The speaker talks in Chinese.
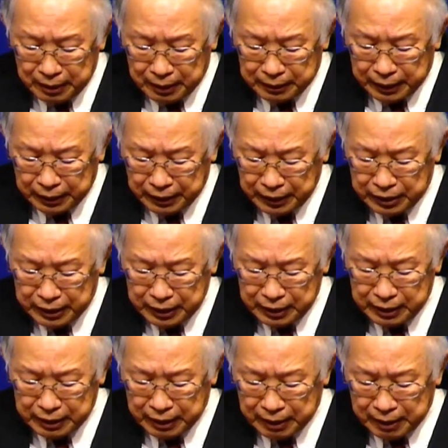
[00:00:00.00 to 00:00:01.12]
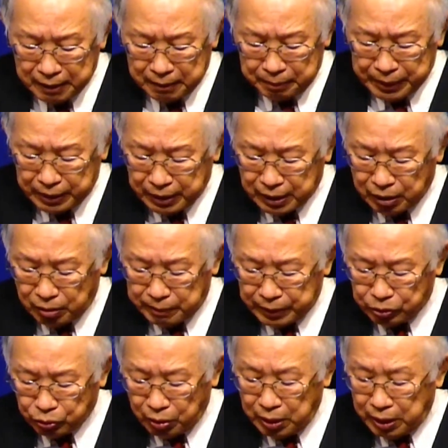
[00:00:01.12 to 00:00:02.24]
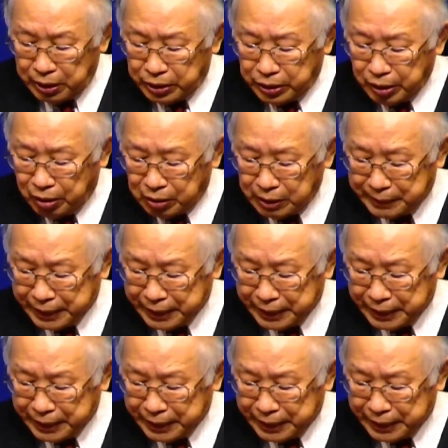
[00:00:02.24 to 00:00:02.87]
呃，在第七节，彼得跟我们说，叫你们的